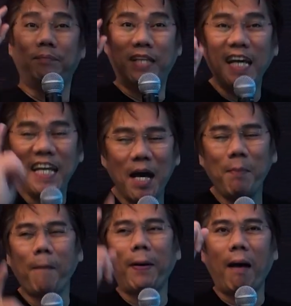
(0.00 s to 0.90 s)
Di na
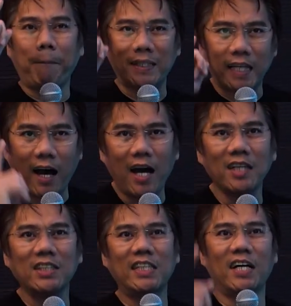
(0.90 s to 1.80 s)

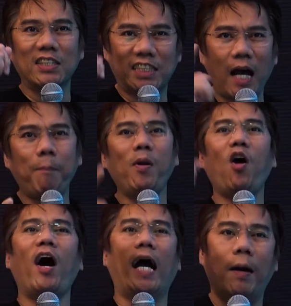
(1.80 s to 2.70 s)
mapapataas ng
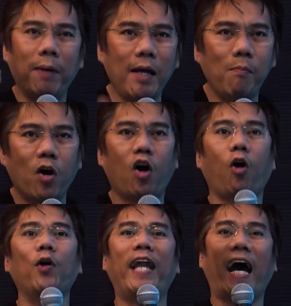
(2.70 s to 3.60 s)
Diablo ang kamay mo
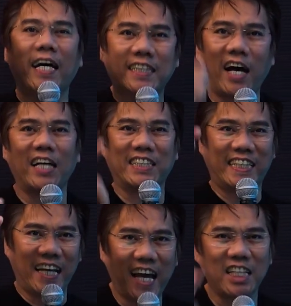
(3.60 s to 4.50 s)
kung nakataas
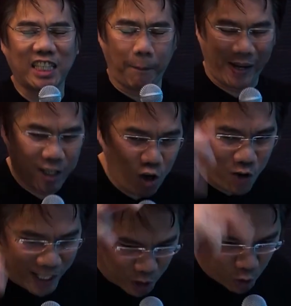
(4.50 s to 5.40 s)
na yan sa
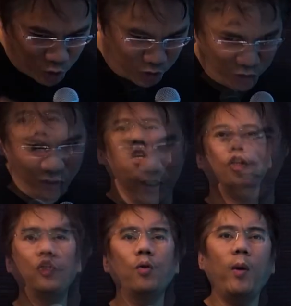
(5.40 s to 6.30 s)
Panginoong Yesus.
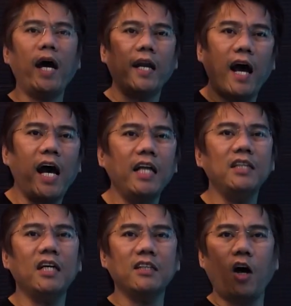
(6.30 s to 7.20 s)
You are
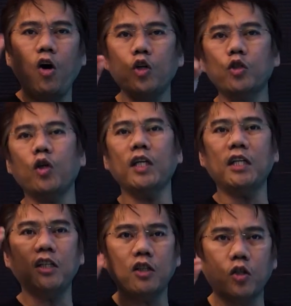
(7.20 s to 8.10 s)
under the
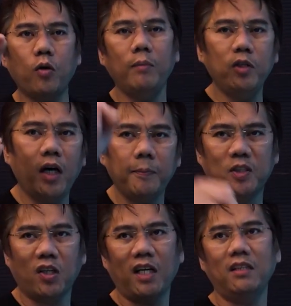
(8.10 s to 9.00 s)
authority to whom you have
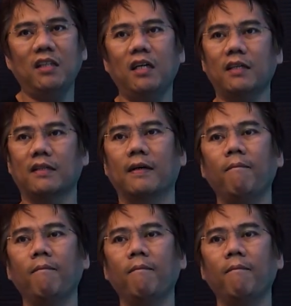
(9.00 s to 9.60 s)
surrendered.